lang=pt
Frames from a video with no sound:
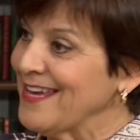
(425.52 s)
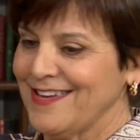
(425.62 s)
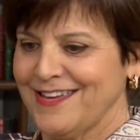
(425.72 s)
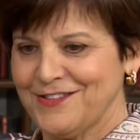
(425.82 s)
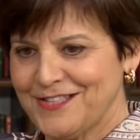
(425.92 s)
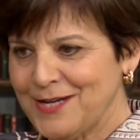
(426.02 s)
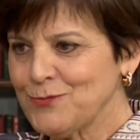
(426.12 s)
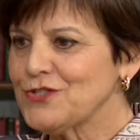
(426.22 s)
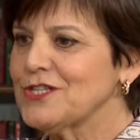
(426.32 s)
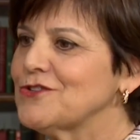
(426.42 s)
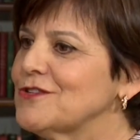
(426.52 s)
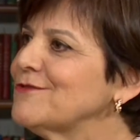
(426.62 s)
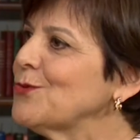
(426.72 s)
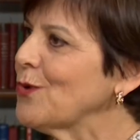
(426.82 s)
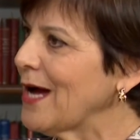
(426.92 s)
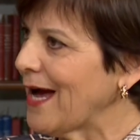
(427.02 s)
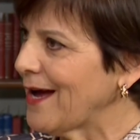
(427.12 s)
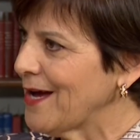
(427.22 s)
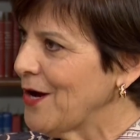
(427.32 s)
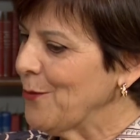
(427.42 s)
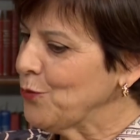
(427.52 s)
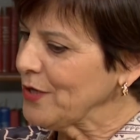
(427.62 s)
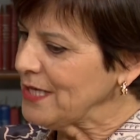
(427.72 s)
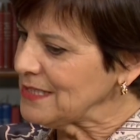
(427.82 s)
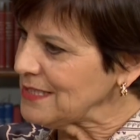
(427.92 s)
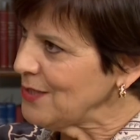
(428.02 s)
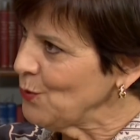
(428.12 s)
e temos que divulgar, porque sem